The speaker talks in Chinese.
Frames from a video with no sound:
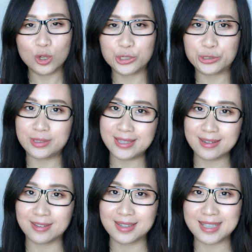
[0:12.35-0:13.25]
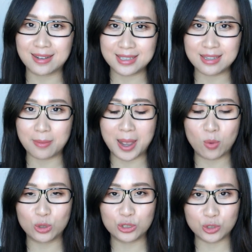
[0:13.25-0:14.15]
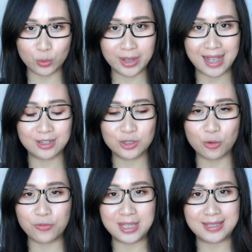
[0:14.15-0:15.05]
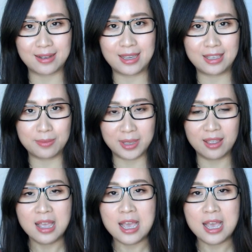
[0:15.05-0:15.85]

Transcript: 我只是尽可能详细的把我的使用感受分享给你们。